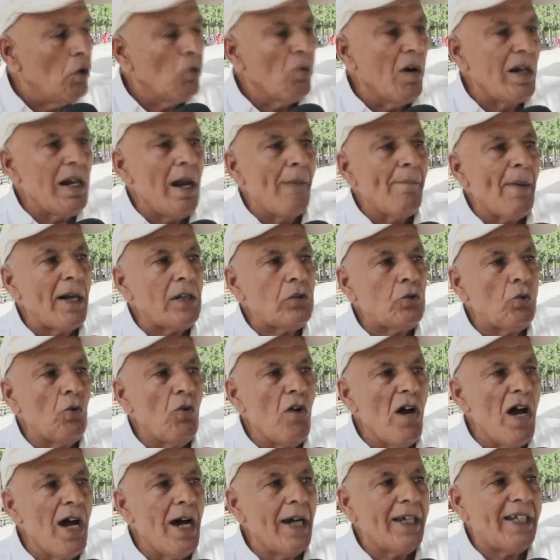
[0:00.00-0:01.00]
ولا
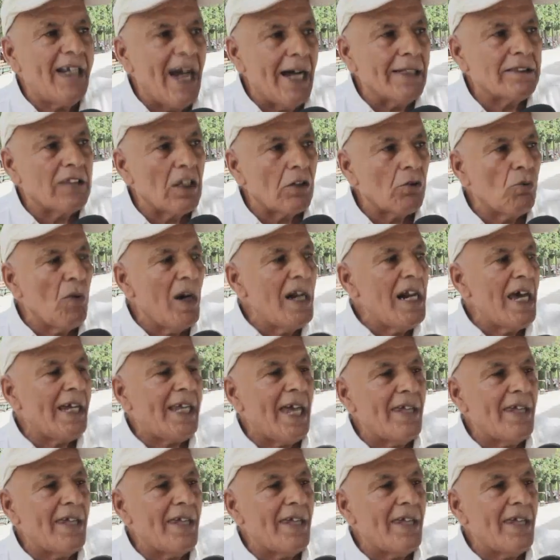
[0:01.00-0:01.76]
مرته كادر ولا